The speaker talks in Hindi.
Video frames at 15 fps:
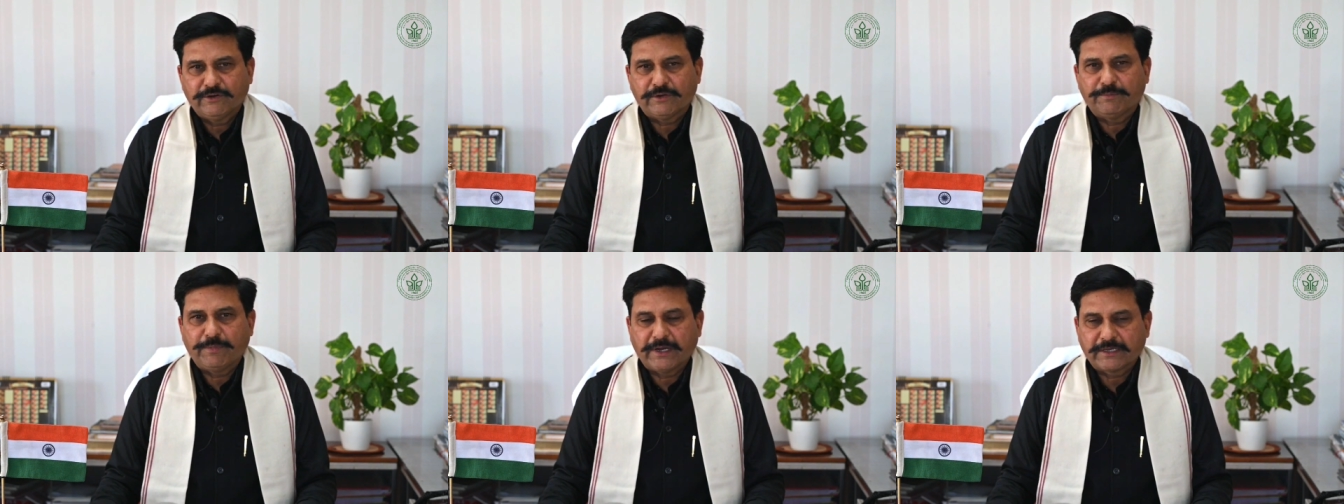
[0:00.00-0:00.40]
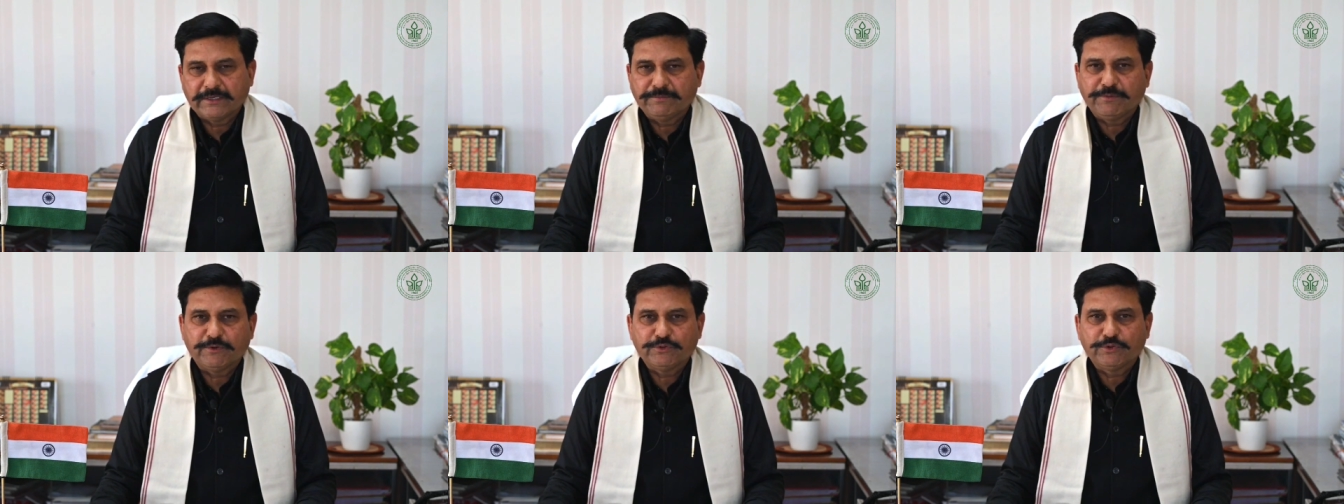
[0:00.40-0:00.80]
और
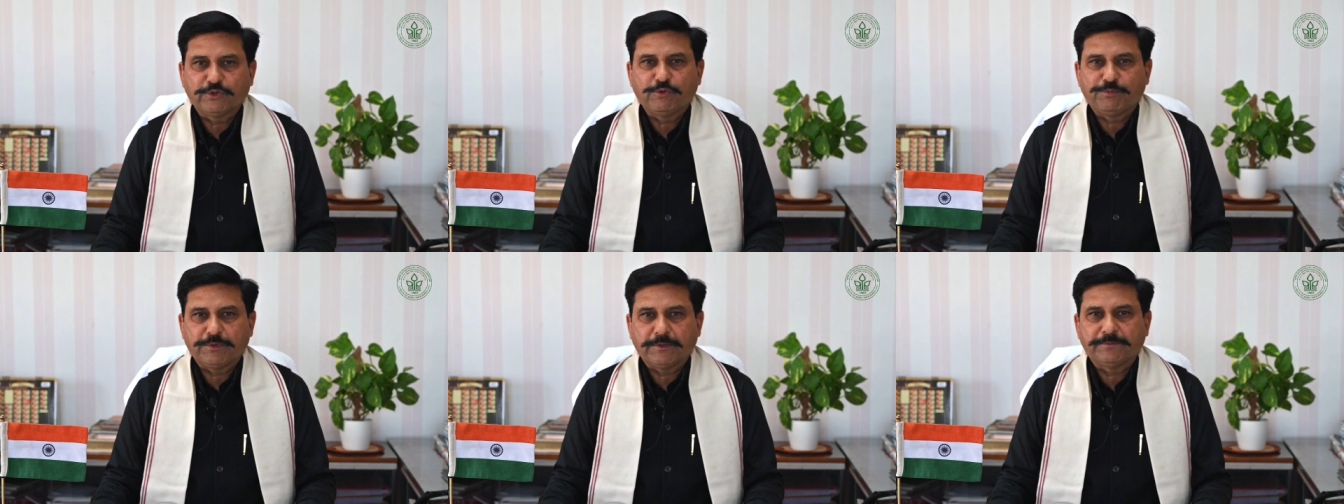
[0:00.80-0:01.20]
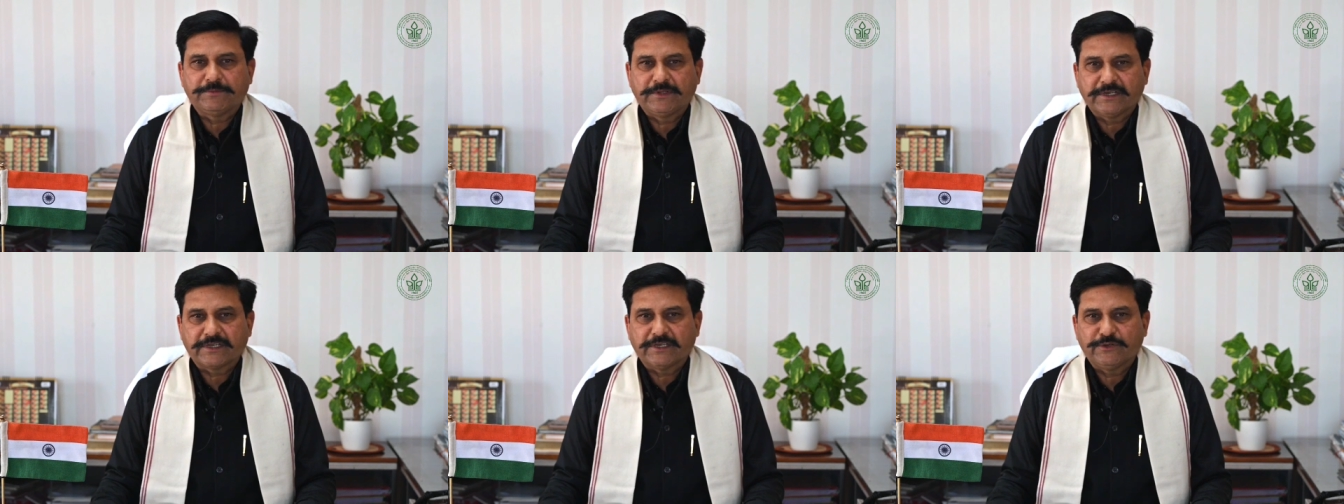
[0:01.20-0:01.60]
बाकी पौधों की
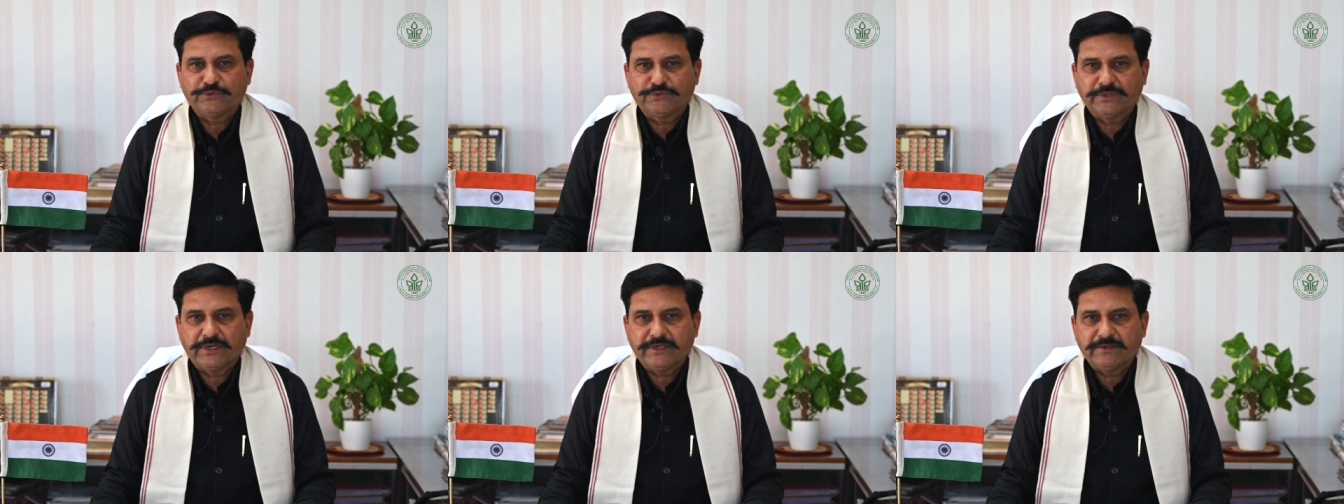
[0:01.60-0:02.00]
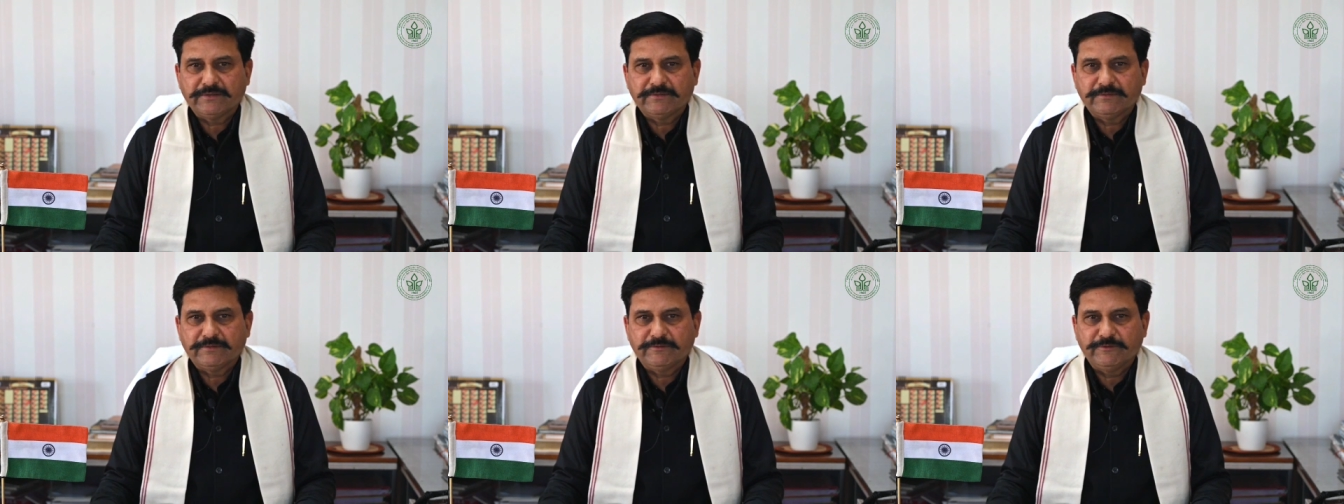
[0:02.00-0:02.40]
उपलब्धता के अनुसार
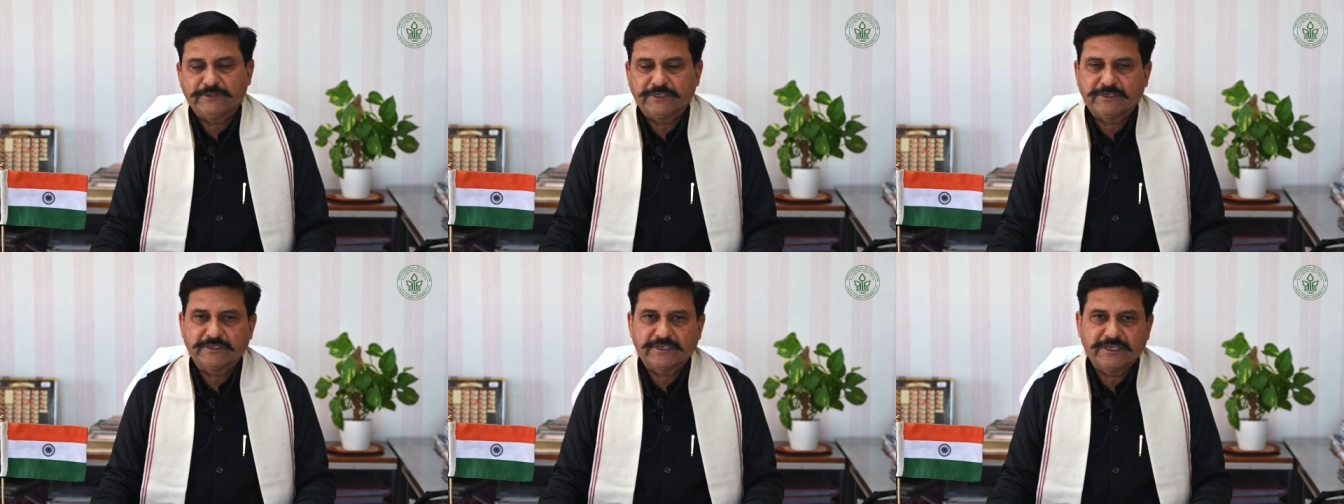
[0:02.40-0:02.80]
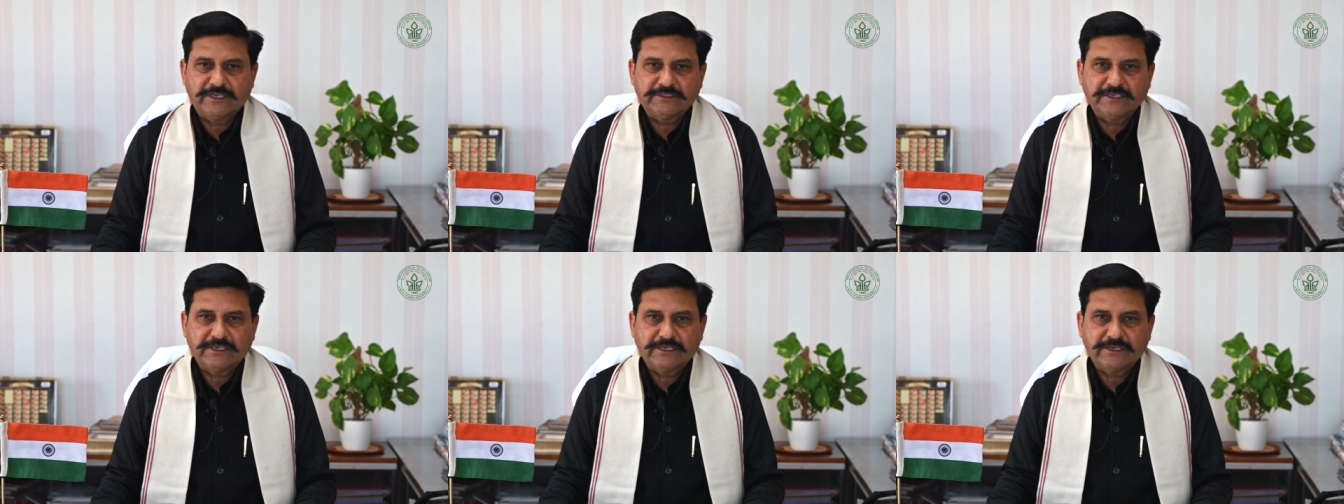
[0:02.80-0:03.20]
वितरण
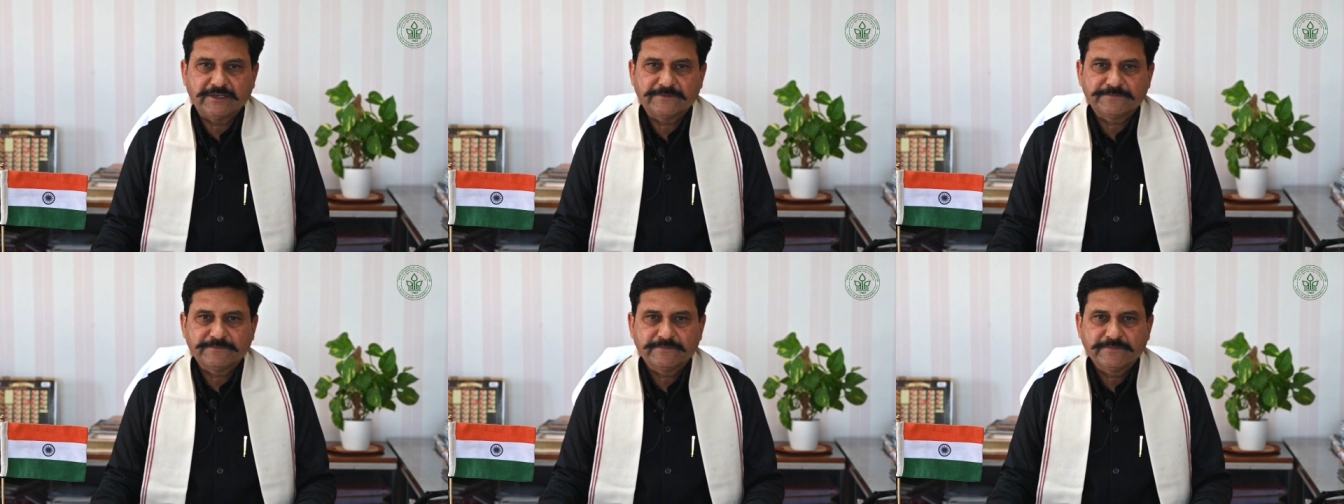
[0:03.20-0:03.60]
किया जाएगा